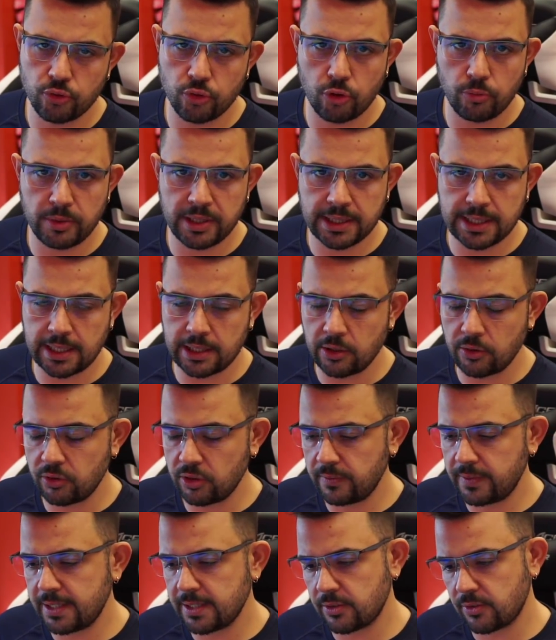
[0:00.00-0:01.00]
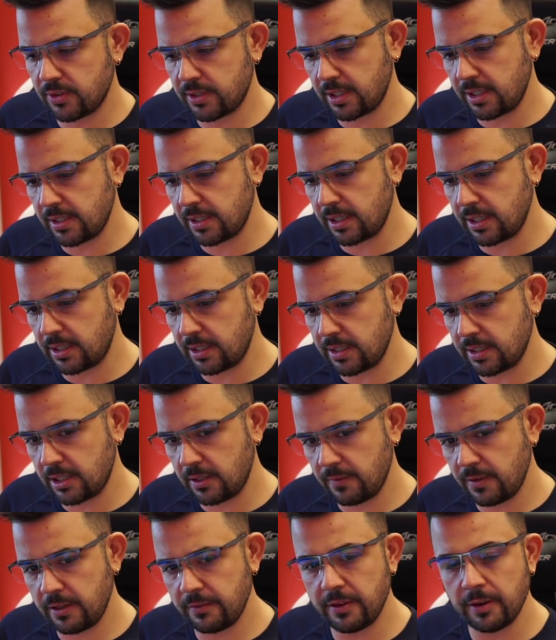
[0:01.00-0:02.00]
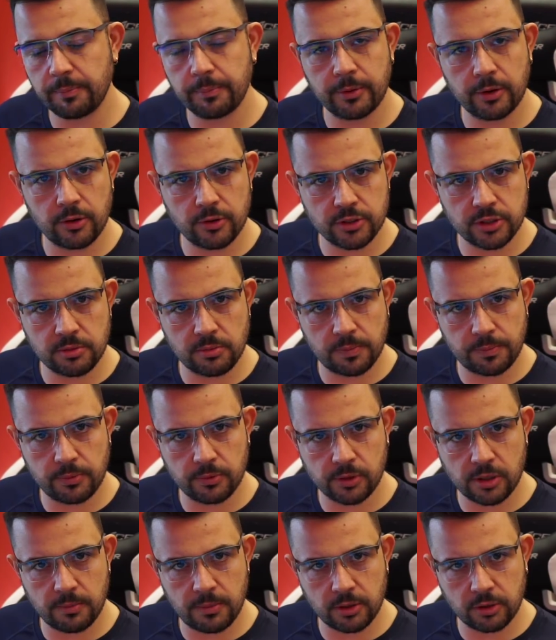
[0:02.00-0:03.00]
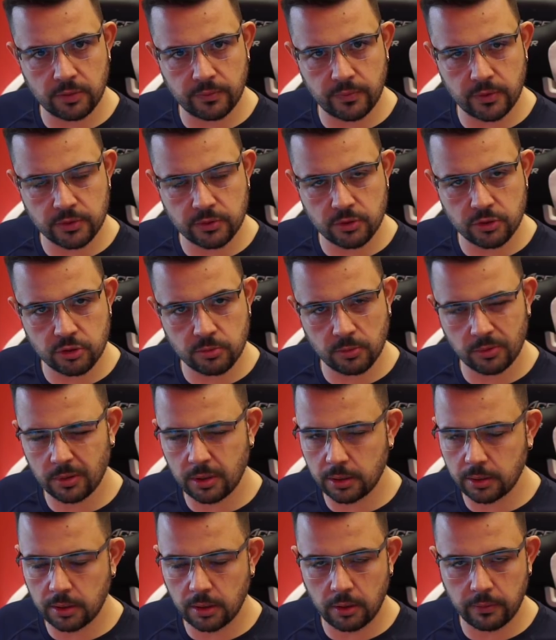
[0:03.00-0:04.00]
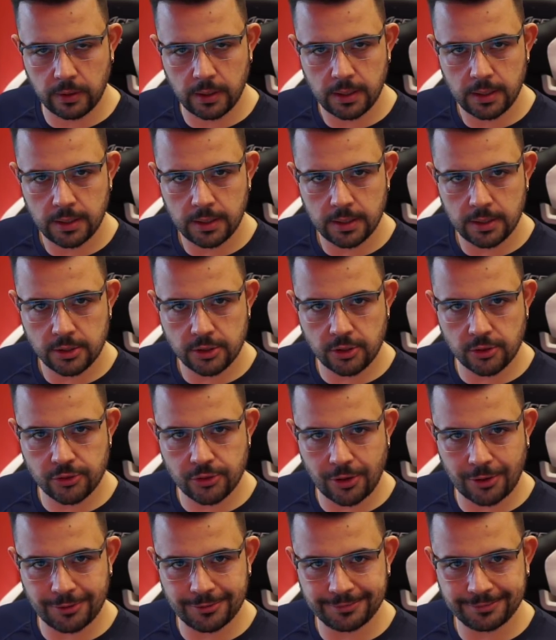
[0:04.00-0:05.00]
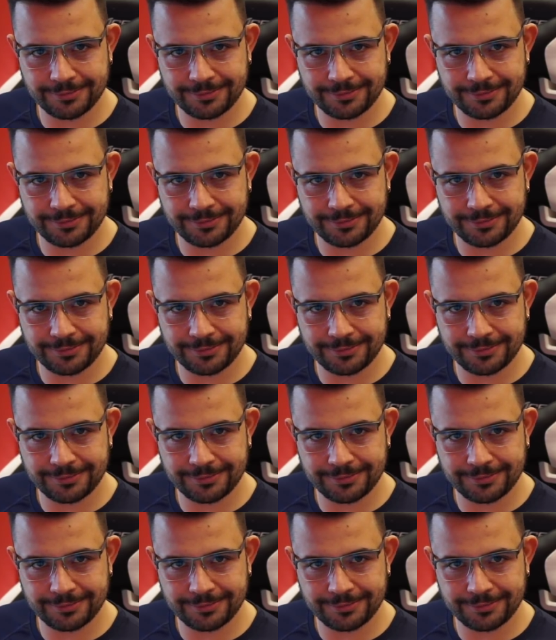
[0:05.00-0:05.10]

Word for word: commentate, condividete se non siete iscritti, iscrivetevi al prossimo appuntamento, il vostro 189, ciao ciao.